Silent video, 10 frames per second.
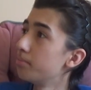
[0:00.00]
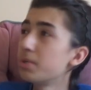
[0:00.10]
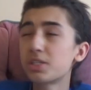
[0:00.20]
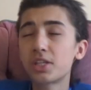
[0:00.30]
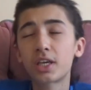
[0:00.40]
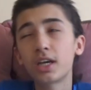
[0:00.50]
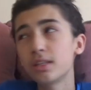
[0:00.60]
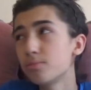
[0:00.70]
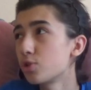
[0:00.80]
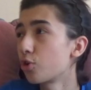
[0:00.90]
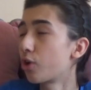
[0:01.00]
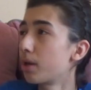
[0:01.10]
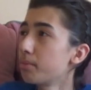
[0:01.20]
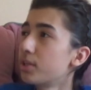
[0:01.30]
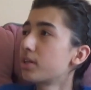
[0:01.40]
Biz de kendimize
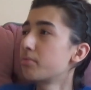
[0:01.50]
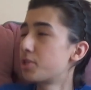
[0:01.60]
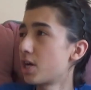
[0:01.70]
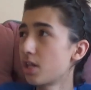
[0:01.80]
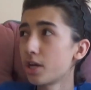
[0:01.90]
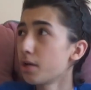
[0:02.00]
göre bir takım şeyler